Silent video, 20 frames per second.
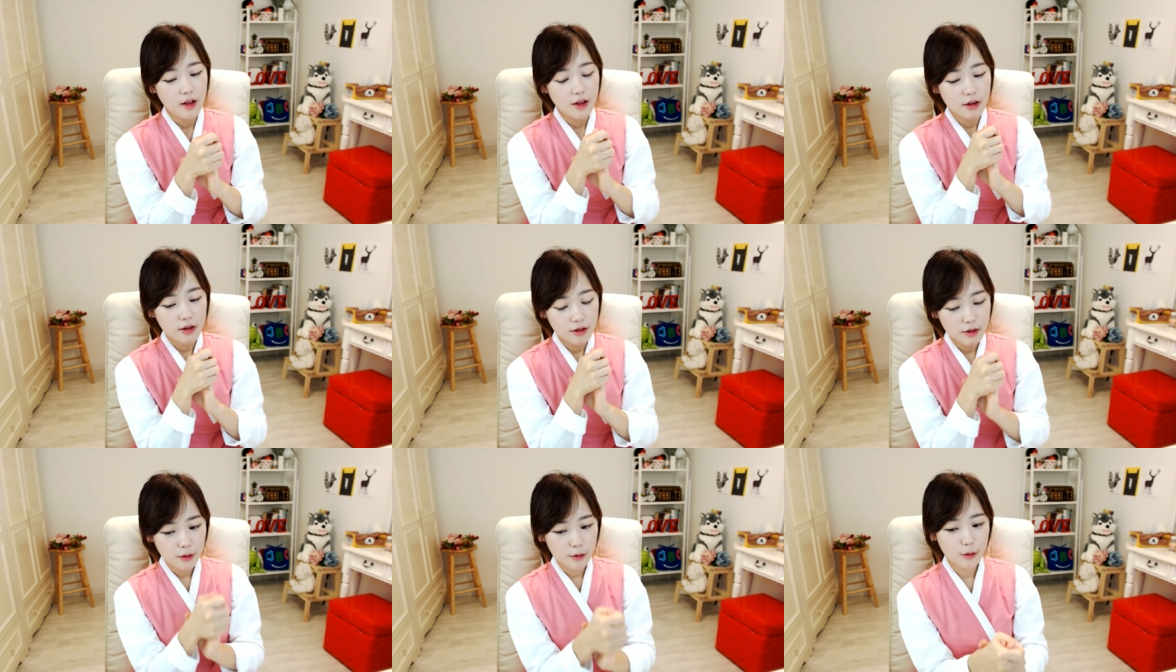
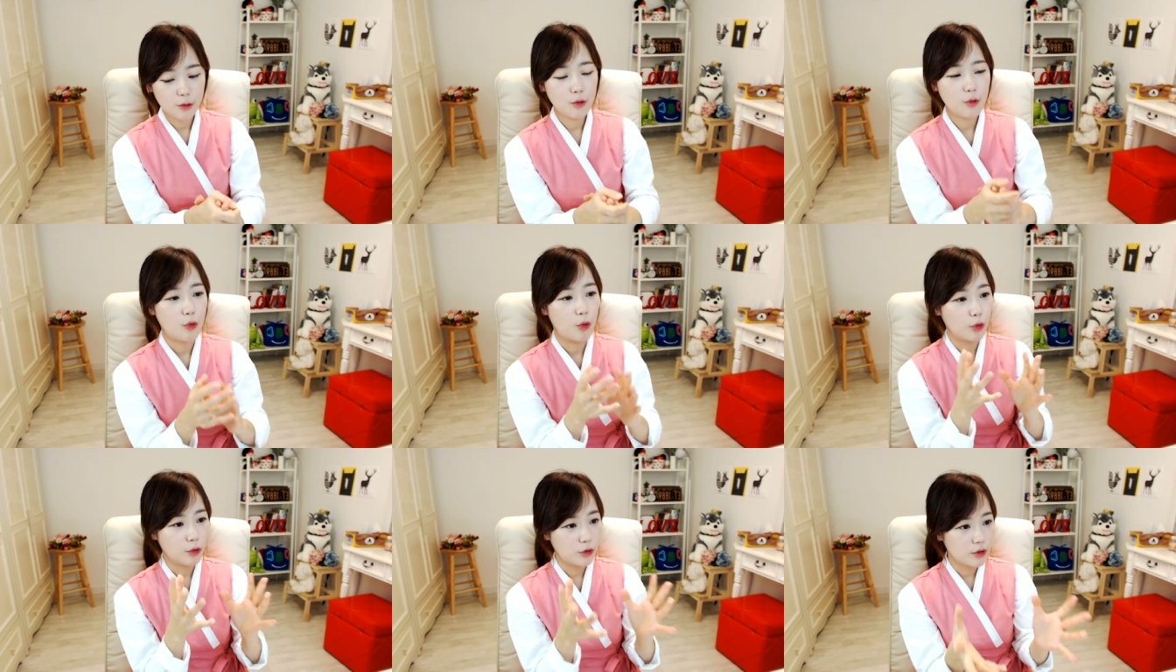그리고
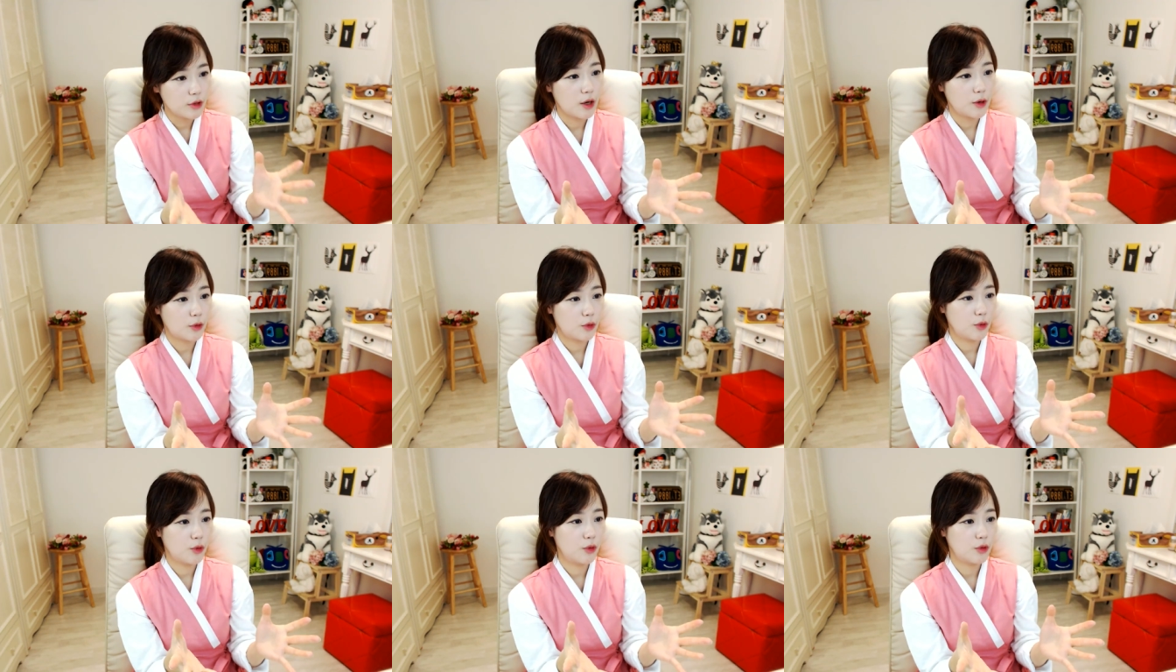
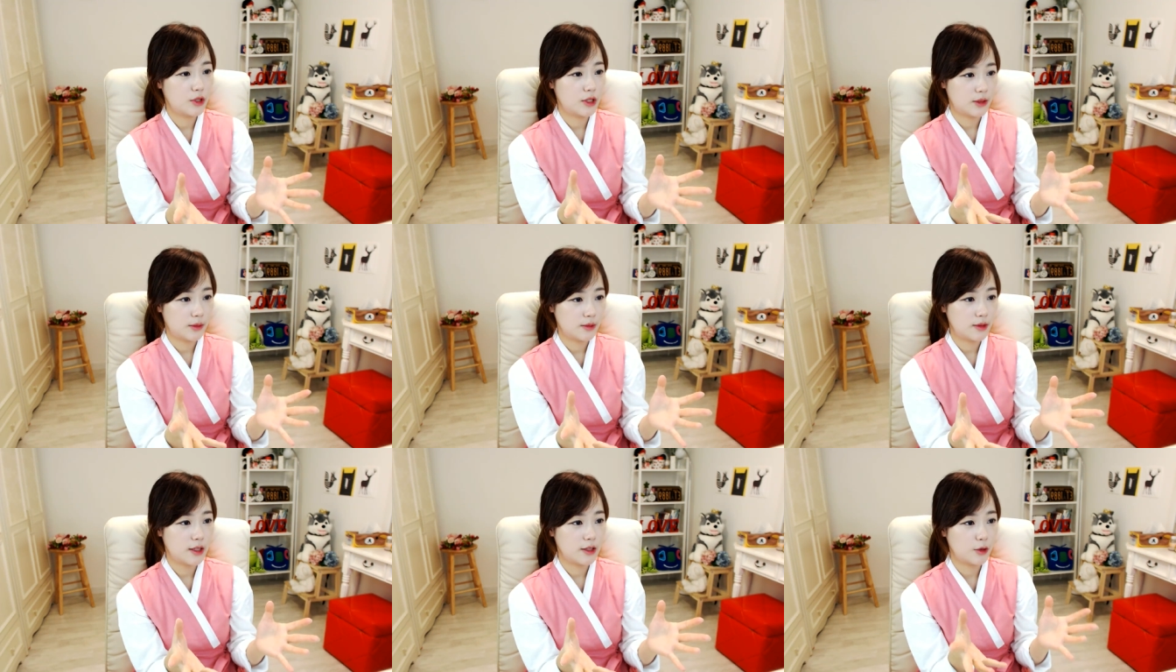고등학교
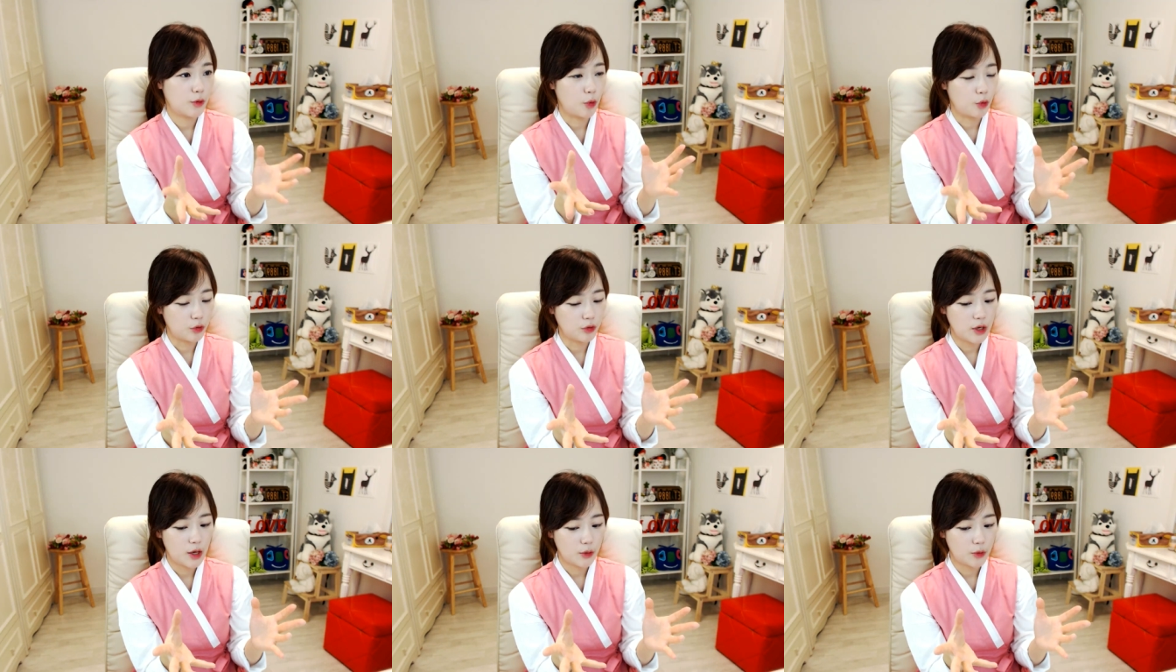지금까지
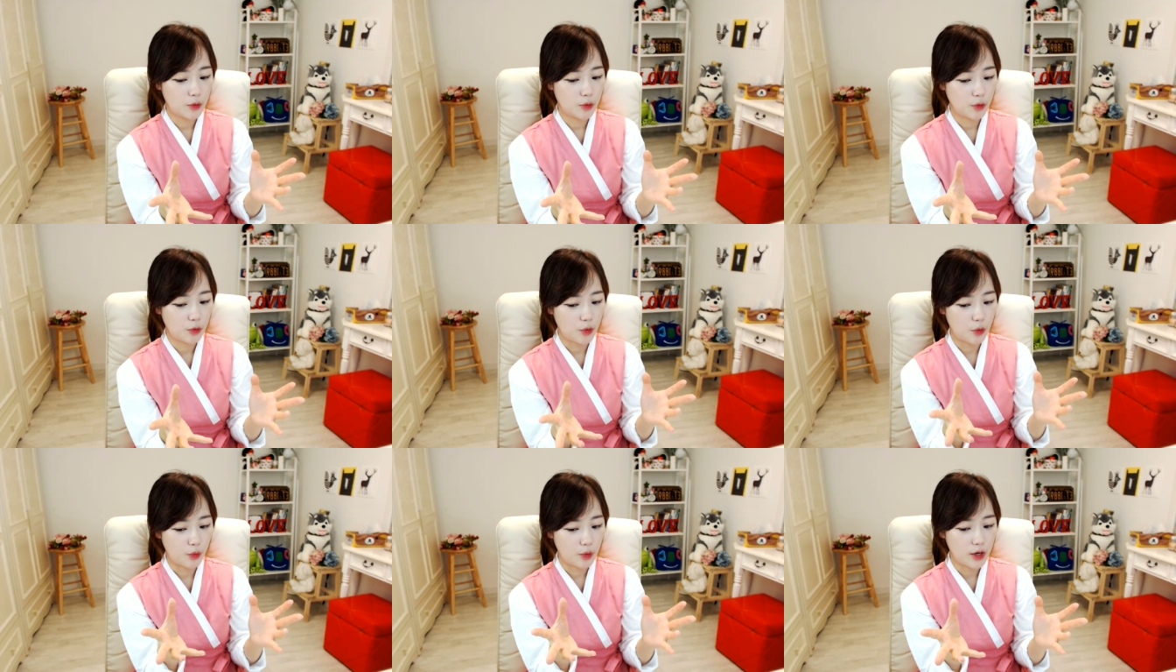고등학교
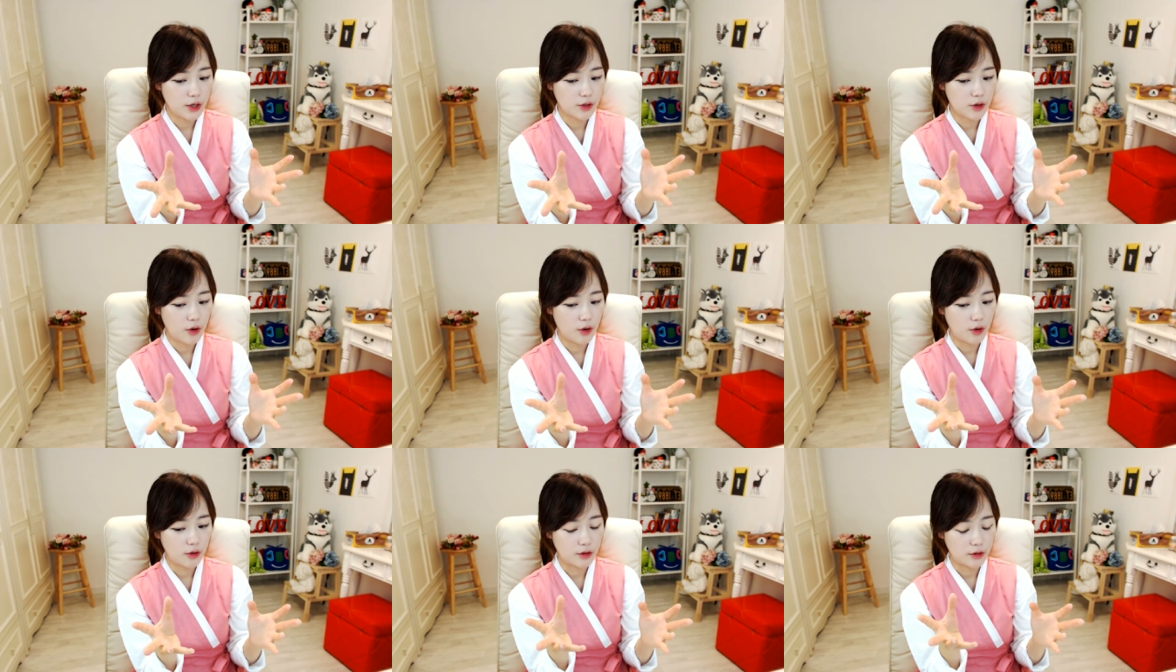
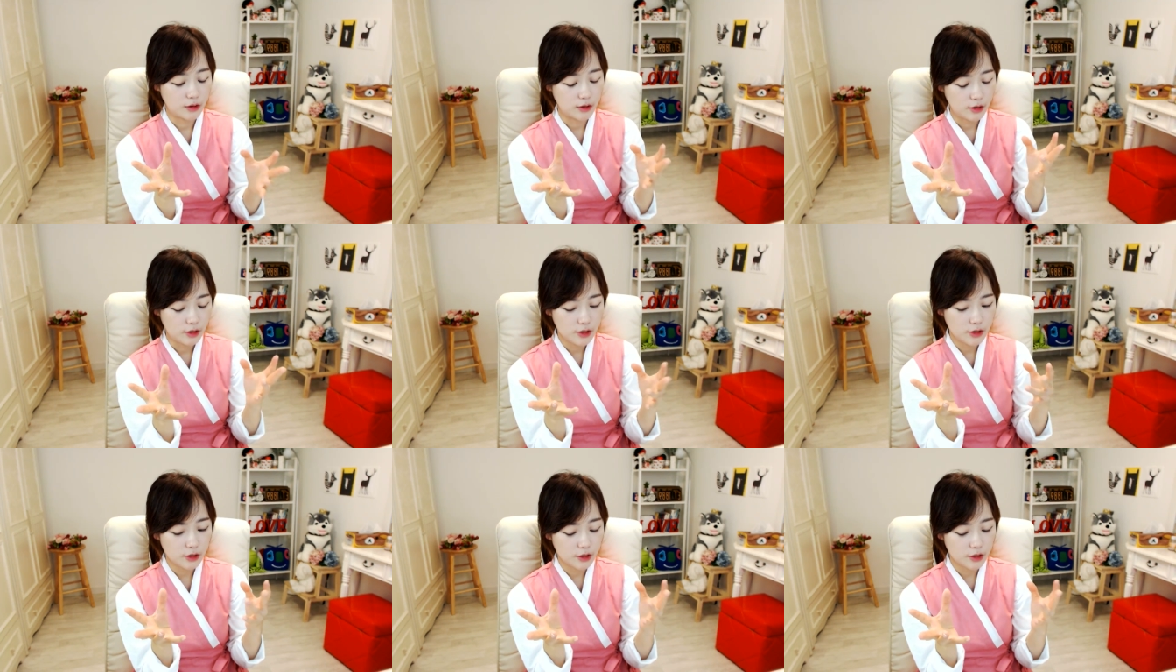교과서 그 흔,